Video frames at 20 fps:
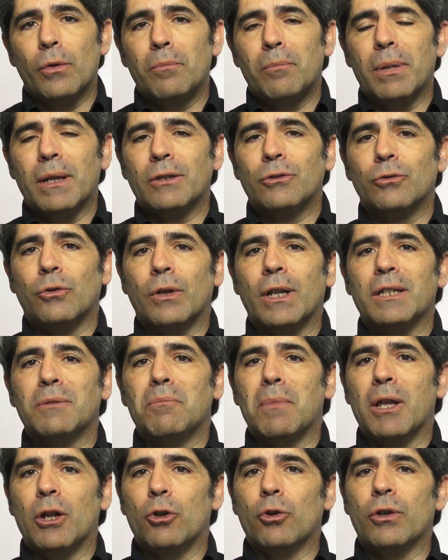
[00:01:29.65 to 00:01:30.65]
en personas
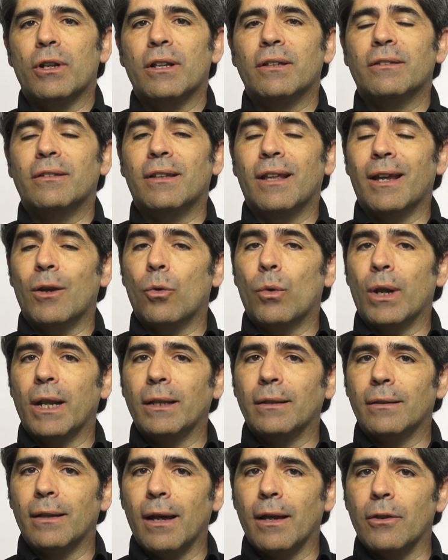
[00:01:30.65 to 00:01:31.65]
menores de
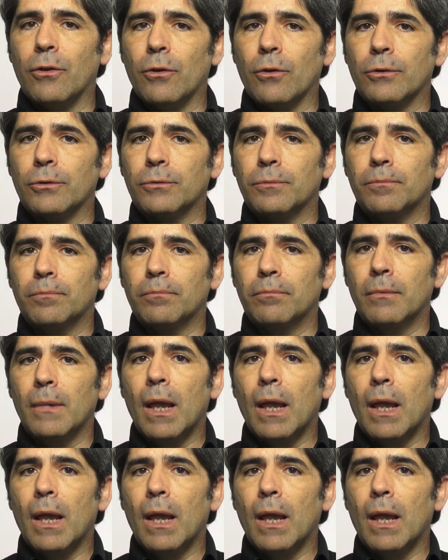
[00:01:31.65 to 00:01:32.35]
40 años.